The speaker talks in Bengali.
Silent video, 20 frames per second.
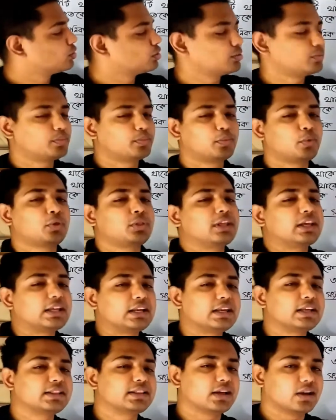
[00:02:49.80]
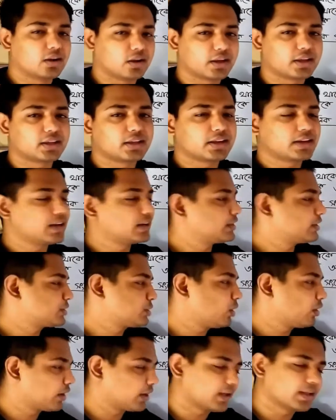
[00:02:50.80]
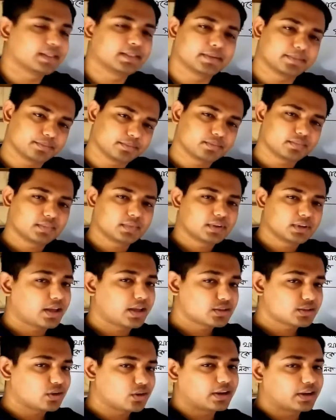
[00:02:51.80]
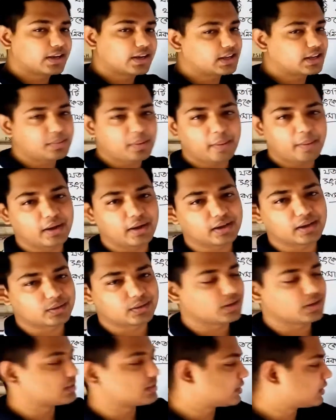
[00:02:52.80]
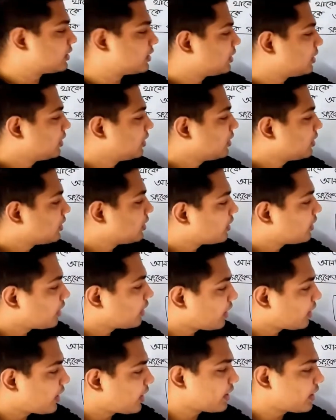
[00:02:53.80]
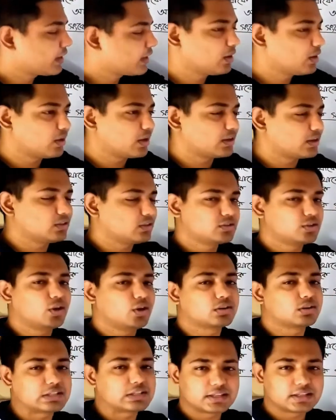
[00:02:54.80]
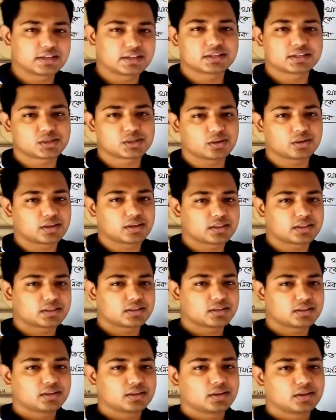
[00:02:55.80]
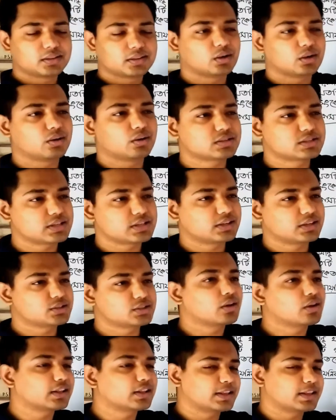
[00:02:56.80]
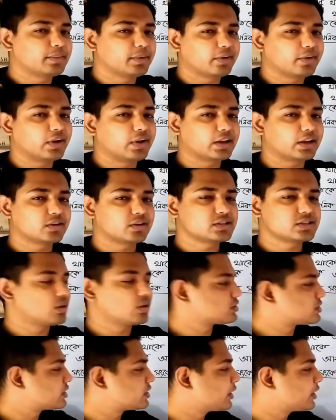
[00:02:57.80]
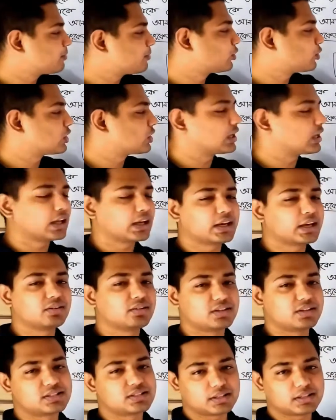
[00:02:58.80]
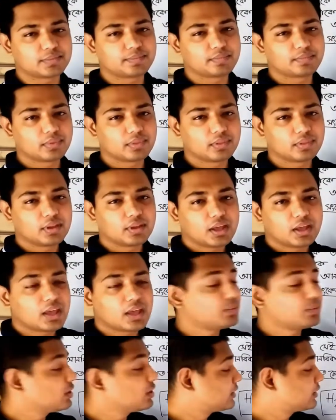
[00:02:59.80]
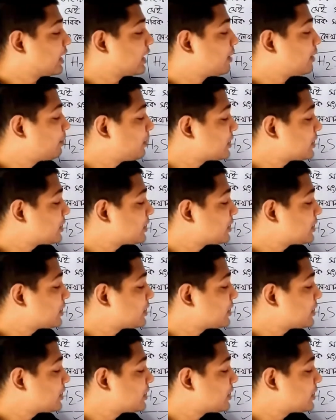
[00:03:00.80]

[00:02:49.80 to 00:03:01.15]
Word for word: অণুর প্রতীক লিখতে হয় এটা একটা সংকেত এই সংকেতটা কিভাবে লেখা হয়েছে এখানে এটা হচ্ছে অক্সিজেনের সংকেত তাহলে অক্সিজেনের সংকেত কিভাবে লেখা হয়েছে অক্সিজেনের প্রতীক লেখা হয়েছে এবং তার